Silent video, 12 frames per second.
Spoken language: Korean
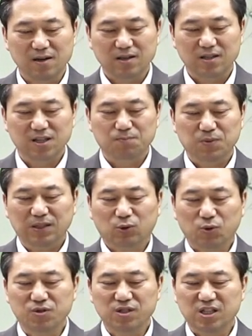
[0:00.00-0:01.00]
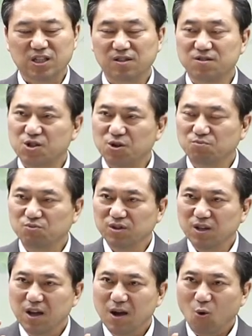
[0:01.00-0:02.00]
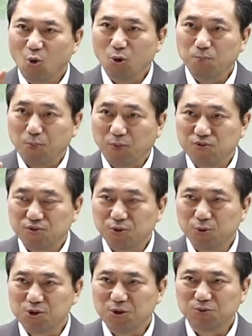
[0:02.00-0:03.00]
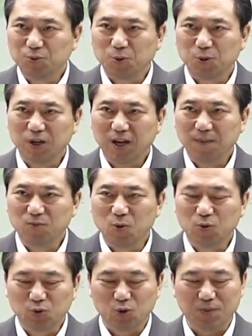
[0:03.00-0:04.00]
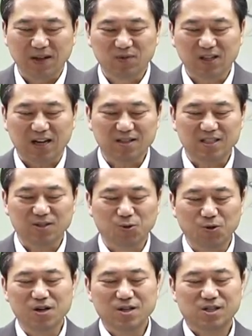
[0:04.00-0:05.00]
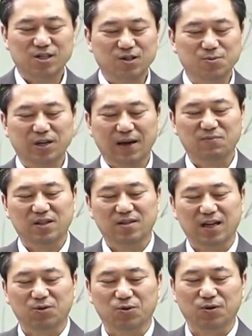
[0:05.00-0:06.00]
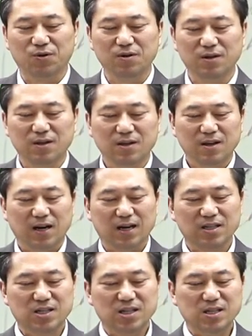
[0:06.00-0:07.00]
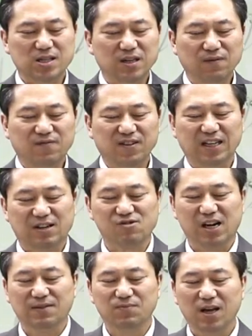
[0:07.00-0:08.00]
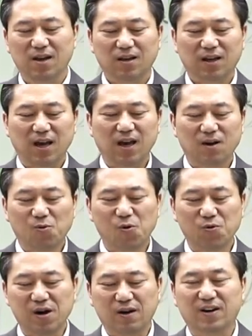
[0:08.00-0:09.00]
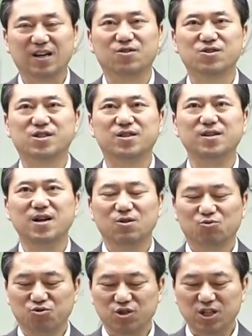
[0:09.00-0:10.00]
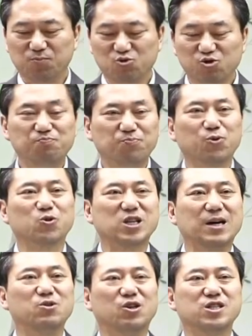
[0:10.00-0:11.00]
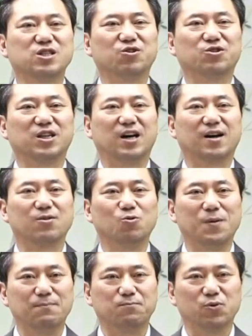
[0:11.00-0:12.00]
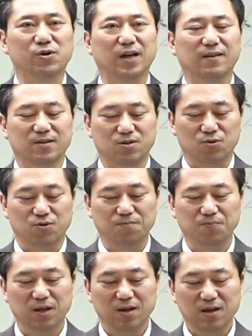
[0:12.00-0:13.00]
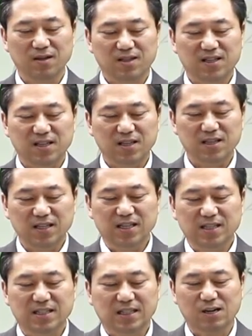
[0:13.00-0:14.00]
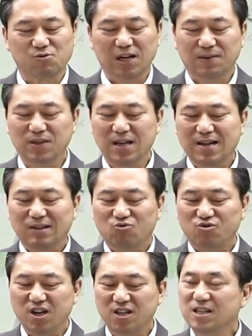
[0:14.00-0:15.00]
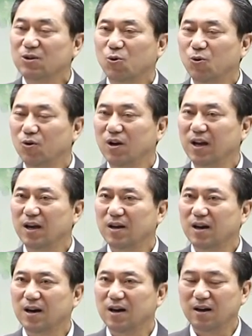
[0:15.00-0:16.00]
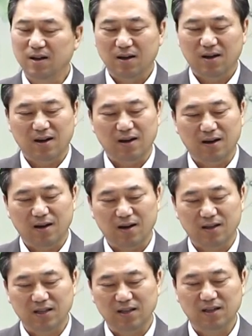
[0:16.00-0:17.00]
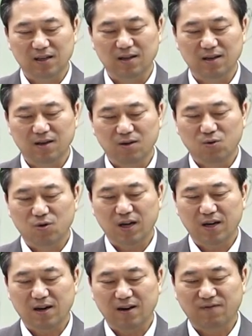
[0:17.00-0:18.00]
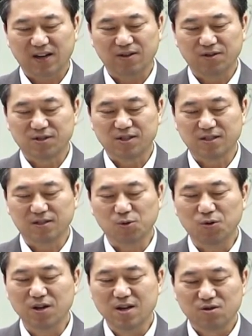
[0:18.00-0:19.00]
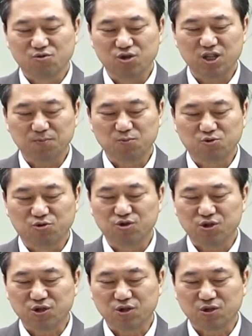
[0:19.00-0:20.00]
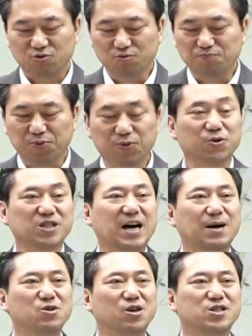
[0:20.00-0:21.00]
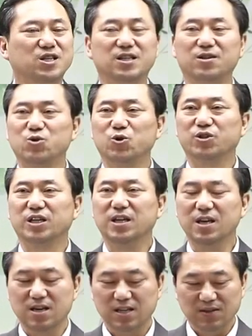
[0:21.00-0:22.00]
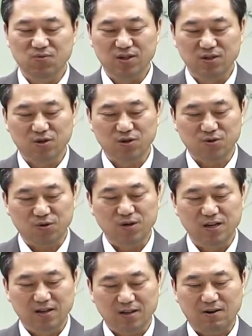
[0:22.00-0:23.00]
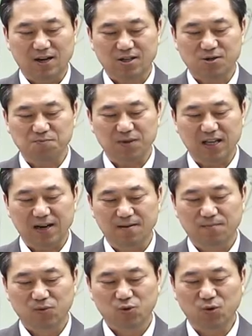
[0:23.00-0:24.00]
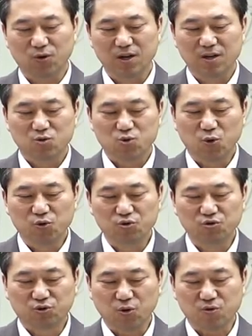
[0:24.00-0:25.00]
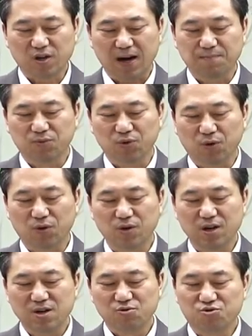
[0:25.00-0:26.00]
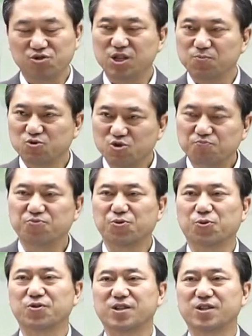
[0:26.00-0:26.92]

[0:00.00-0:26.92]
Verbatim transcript: 이 피톤치드 성분 5% 정도의 농도만 가지고 실험을 했는데도 아, CCV라고 하는 개 코로나 바이러스를 99% 사멸시켰다라고 발표를 했고 TEG라고 하는 돼지 콜레라 아, 이 콜레라 바이러스도 99% 사멸시키는 효능이 있는 것으로 나왔습니다. 또 조류 독감도 99%를